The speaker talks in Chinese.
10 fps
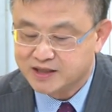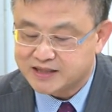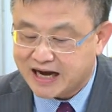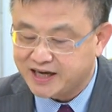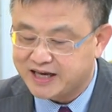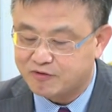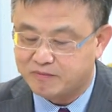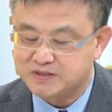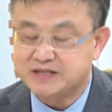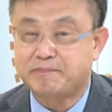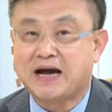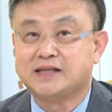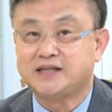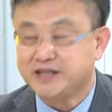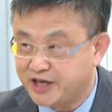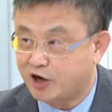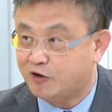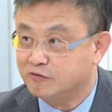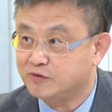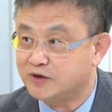当年我们是排第六，
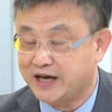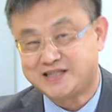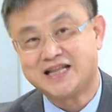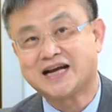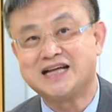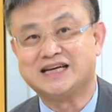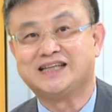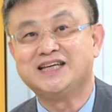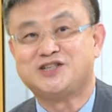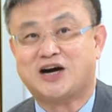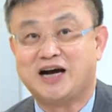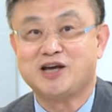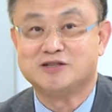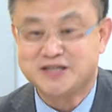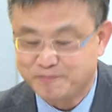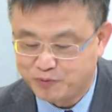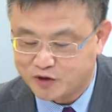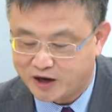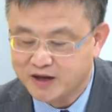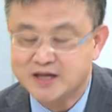嗯，哎，现在看起来第九，啊，有进步
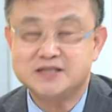哦。